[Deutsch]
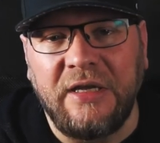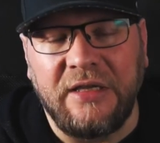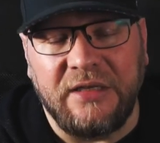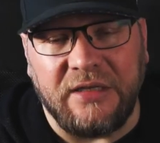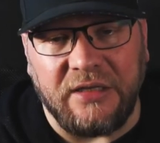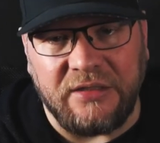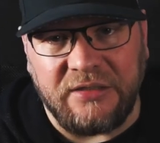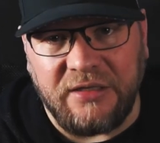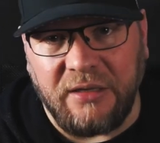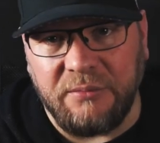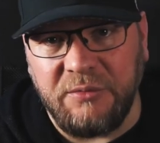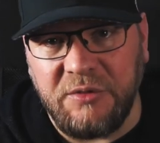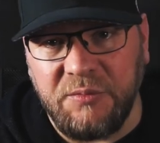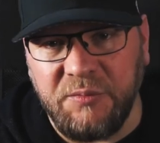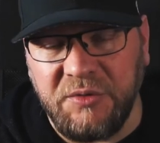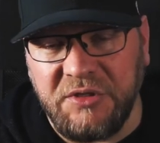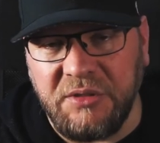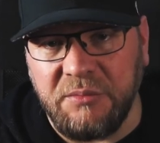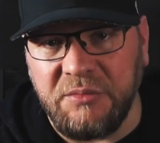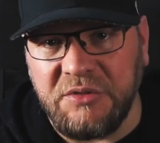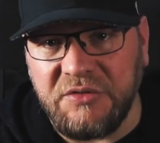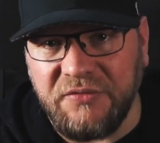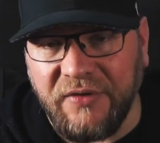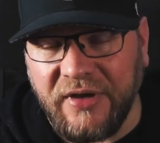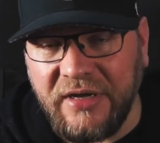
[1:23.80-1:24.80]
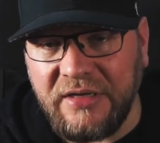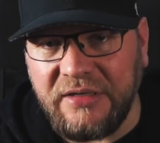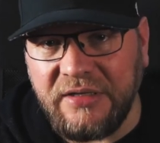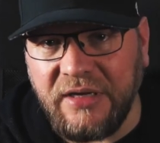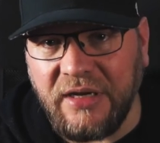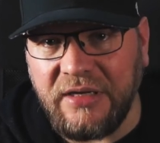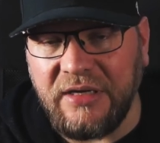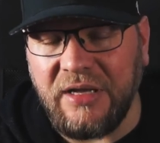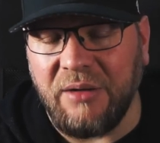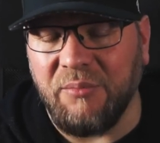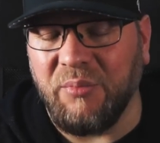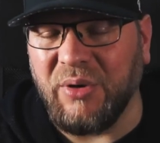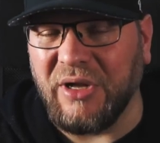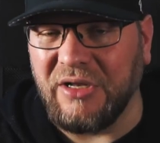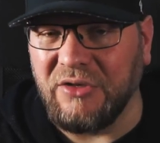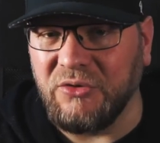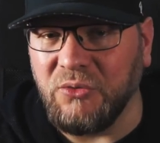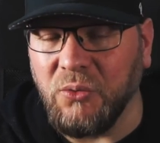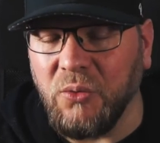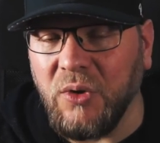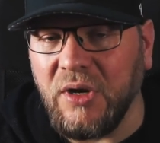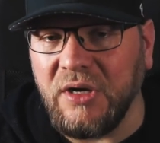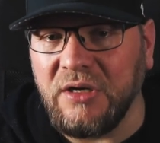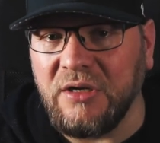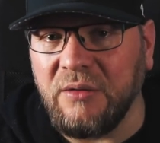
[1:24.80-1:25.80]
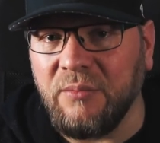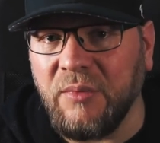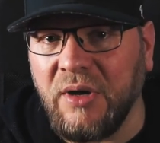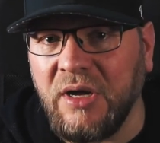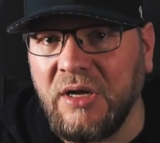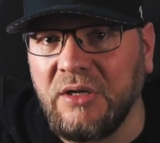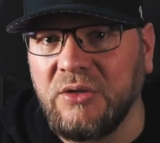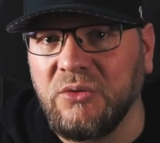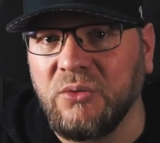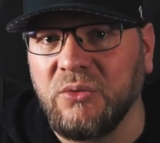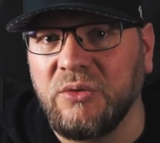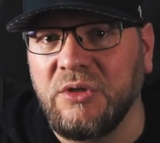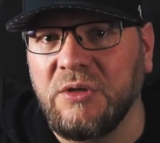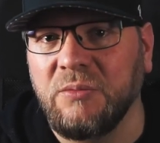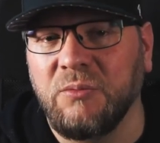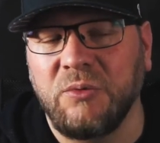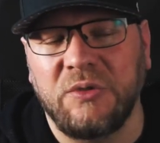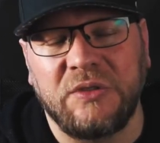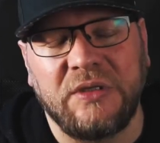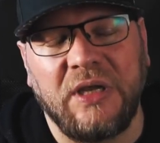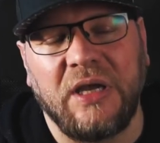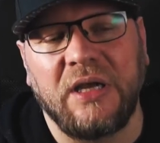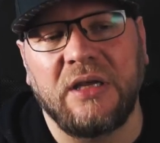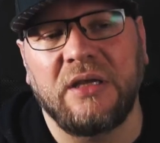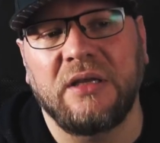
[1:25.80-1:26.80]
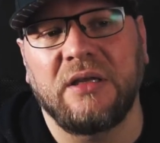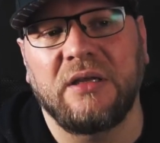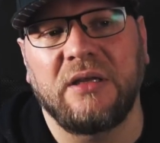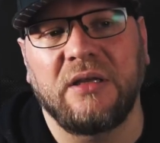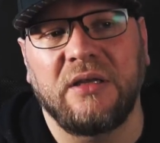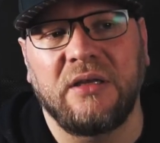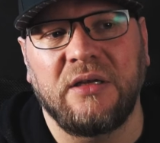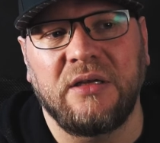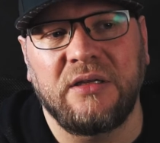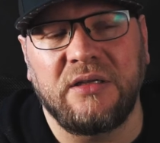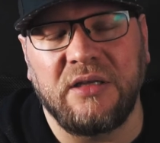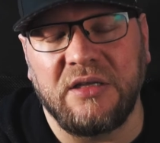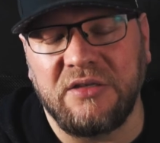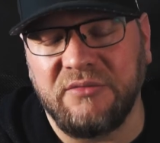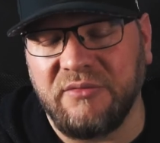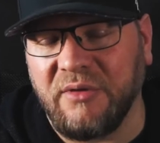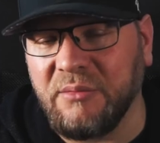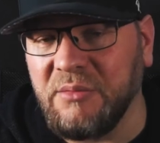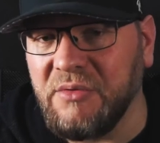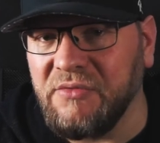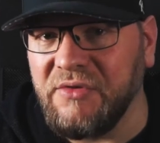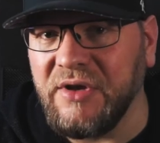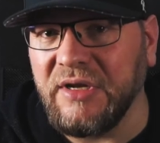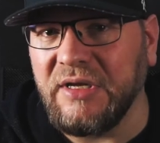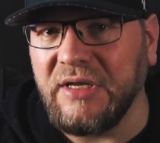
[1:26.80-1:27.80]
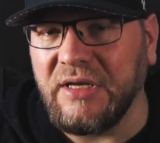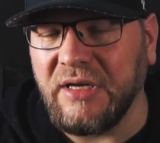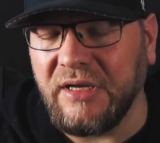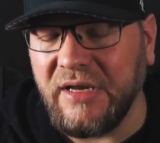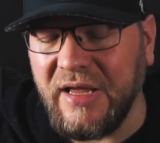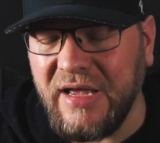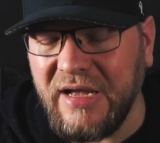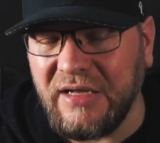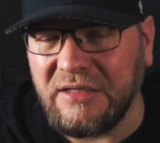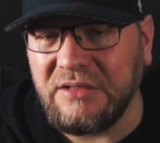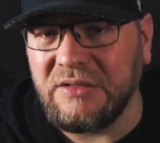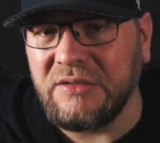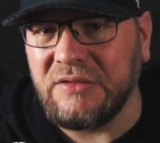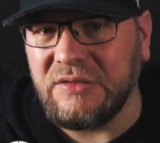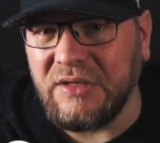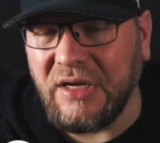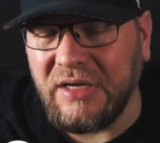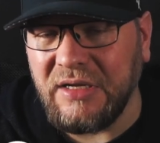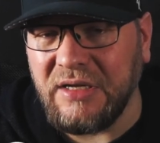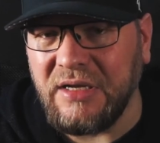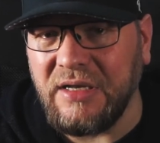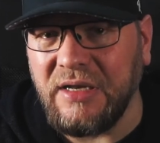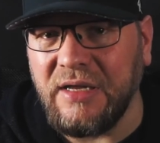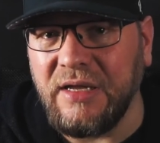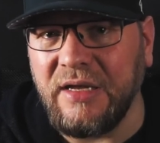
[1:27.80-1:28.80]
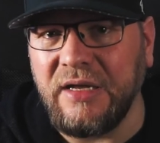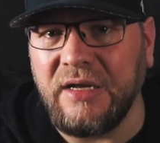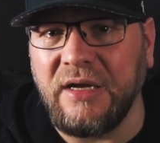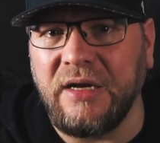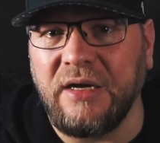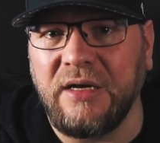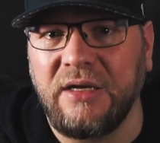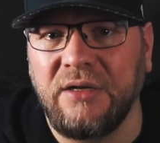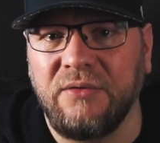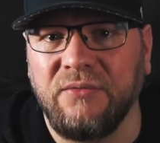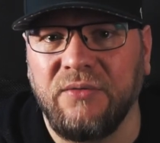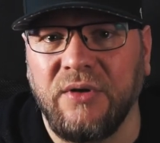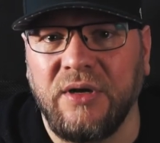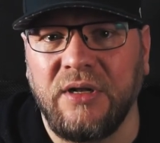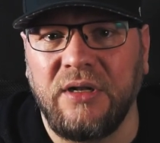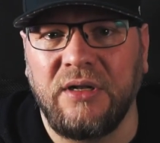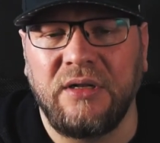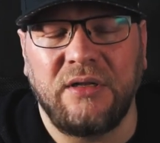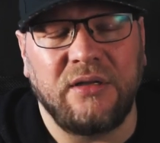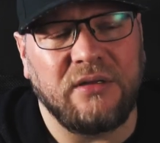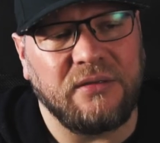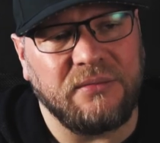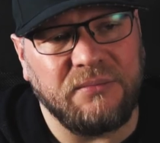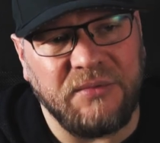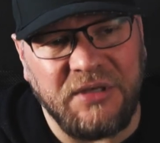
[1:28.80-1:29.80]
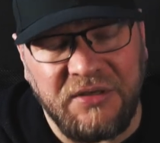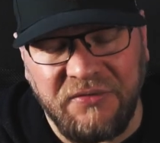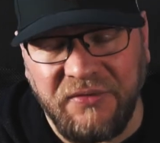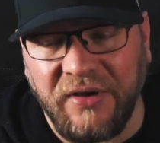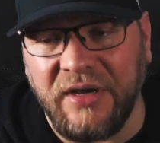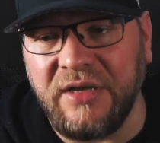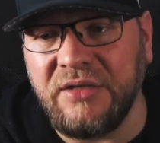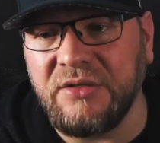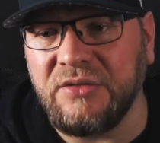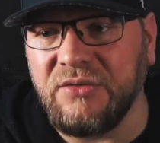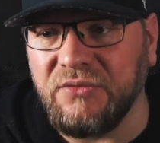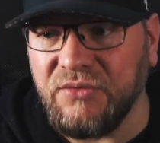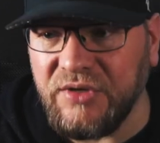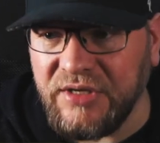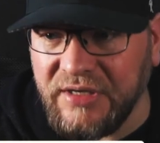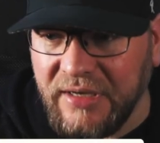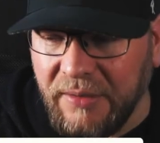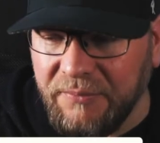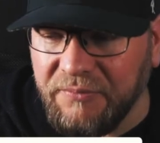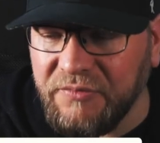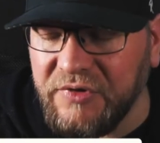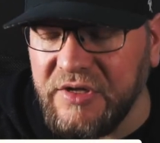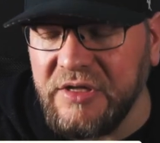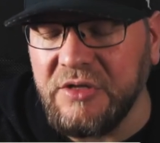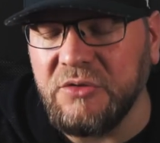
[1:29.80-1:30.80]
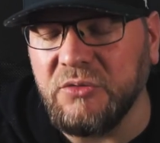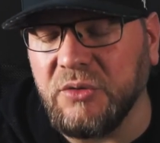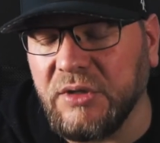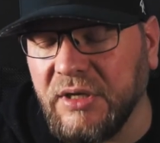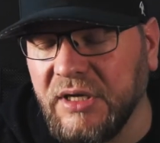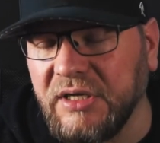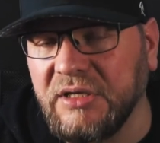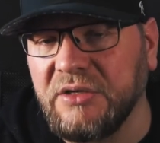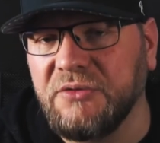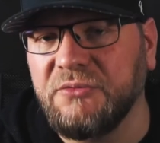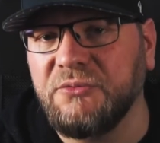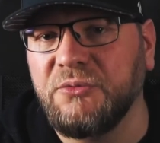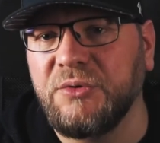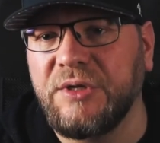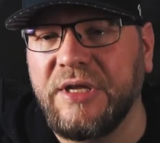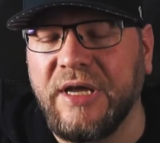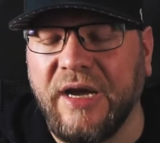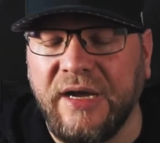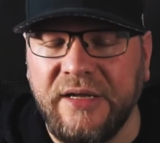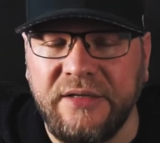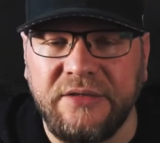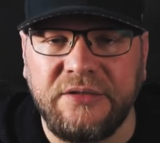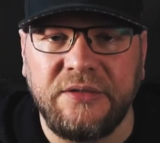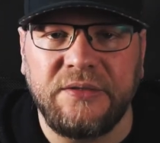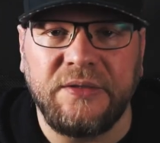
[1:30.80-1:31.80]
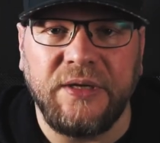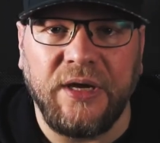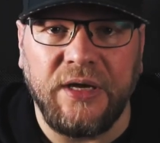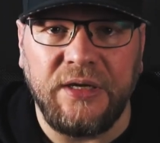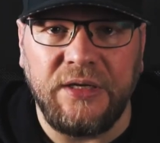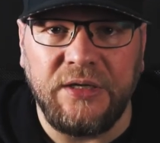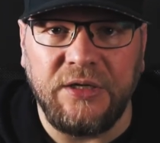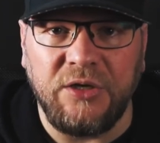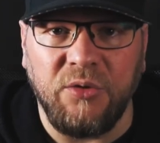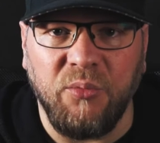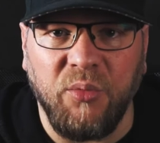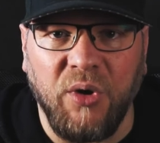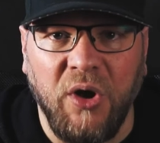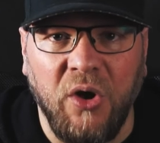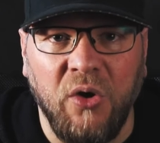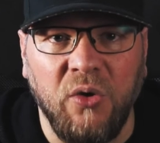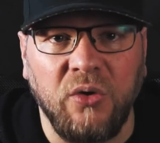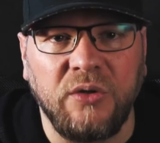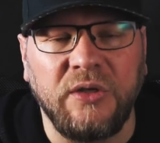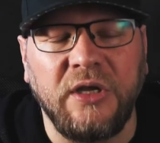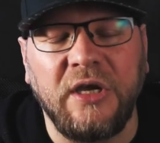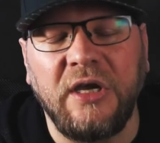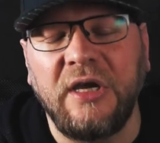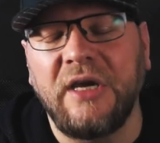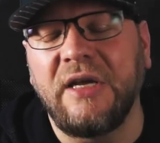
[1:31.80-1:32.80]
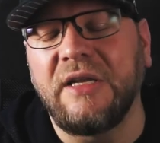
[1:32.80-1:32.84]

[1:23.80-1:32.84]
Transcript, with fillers: Das habe ich mit dem Zweiteiler Pandora gemacht und ich muss sagen, äh, das war mir wirklich eine Herzensangelegenheit, weil ich weiß, ich habe viel zu lange für die Einzelteile gebraucht.